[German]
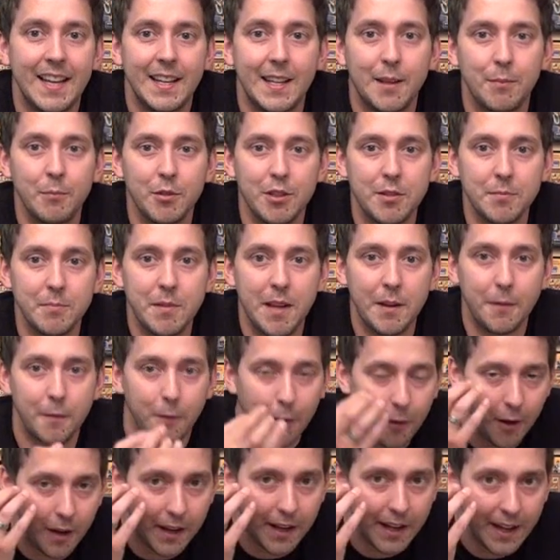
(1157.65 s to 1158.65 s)
Ich muss mir
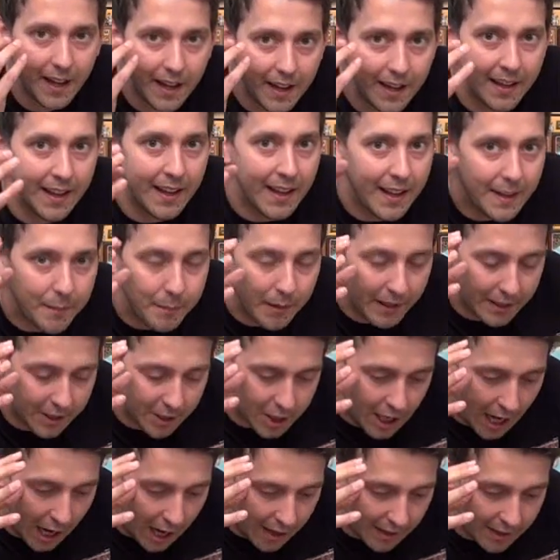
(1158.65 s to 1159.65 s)
vorher
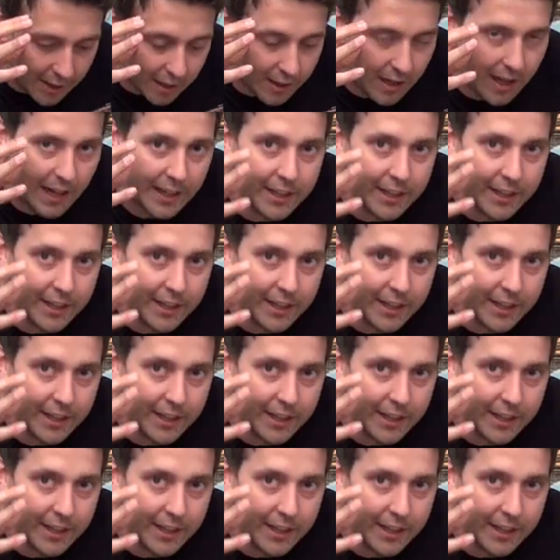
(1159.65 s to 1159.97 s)
praktisch an,